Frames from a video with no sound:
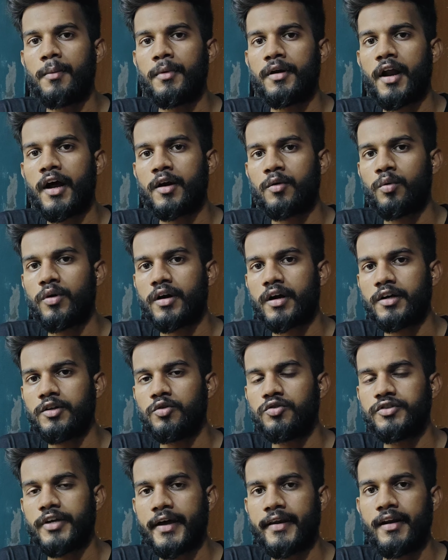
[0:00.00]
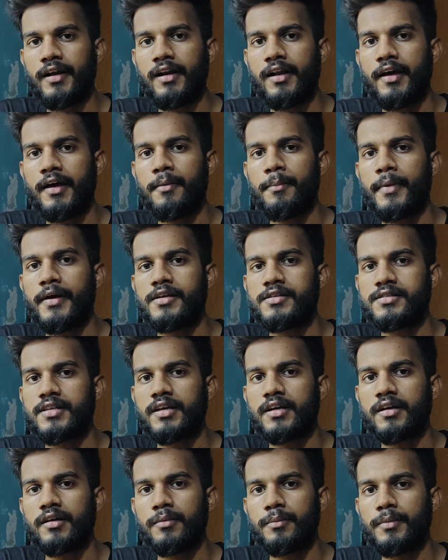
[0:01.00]
अमन आर्टवर्क का जो चैनल है मैं
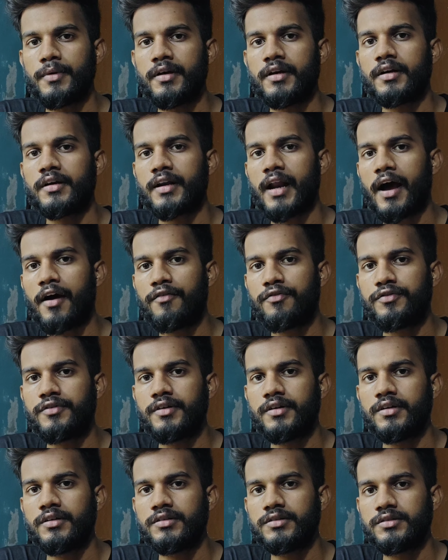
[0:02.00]
इसे मैं क्राफ्ट